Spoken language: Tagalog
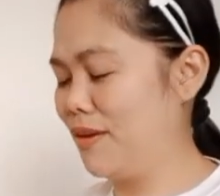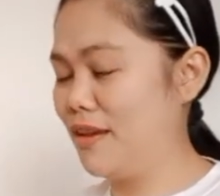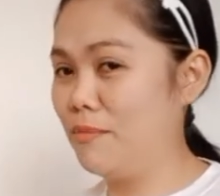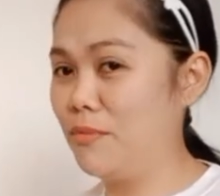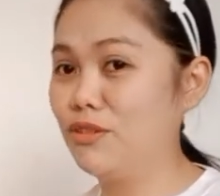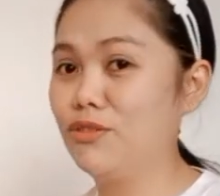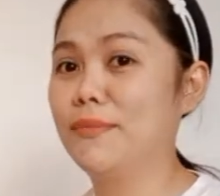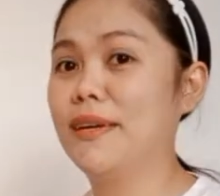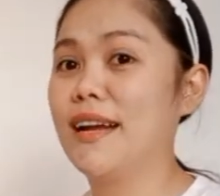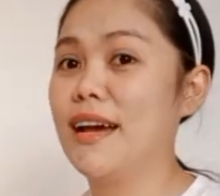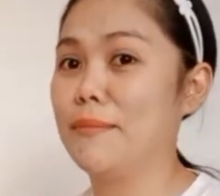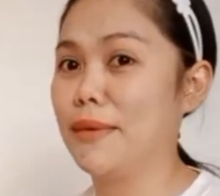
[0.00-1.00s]
Kaya medyo
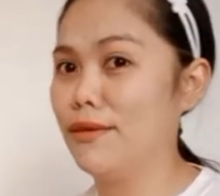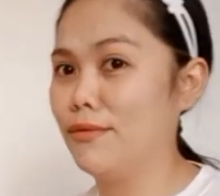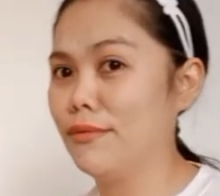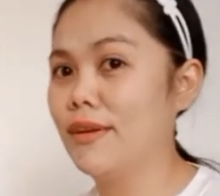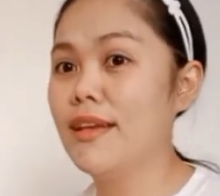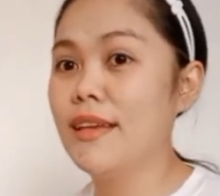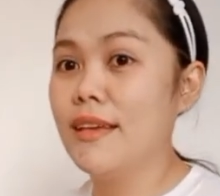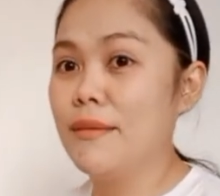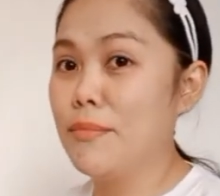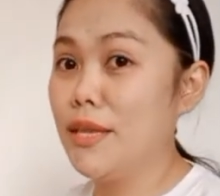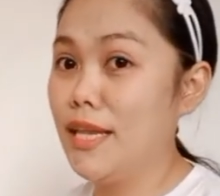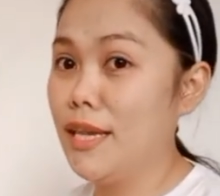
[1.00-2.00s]
marami yung
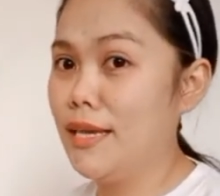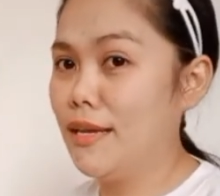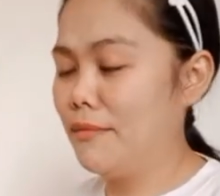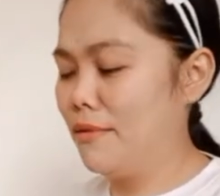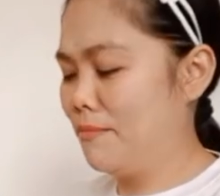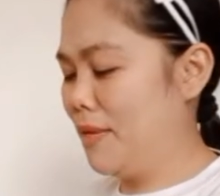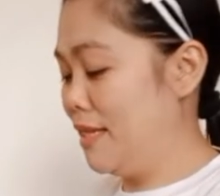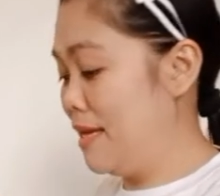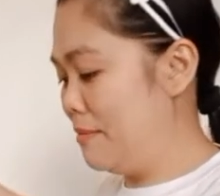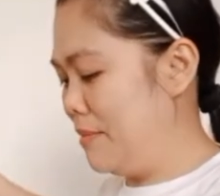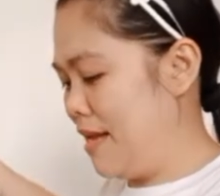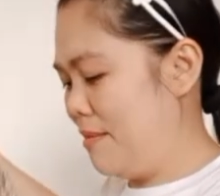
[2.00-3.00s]
binili ng
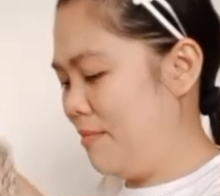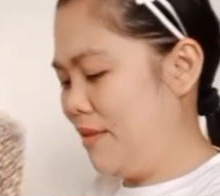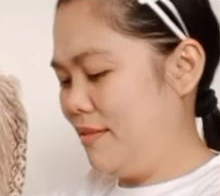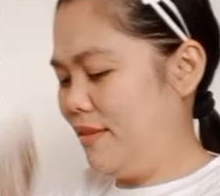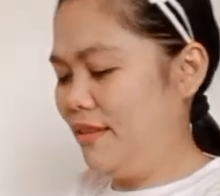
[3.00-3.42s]
madam namin.